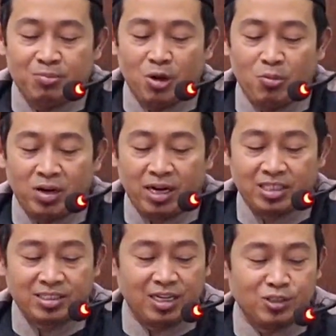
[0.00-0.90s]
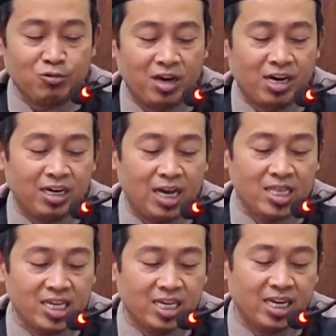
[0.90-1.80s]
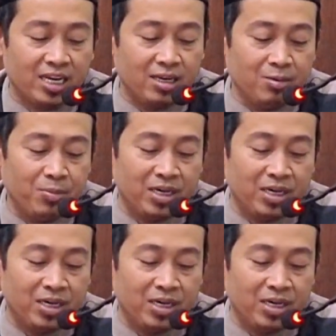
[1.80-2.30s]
bahwa mengeraskan suara dengan zikir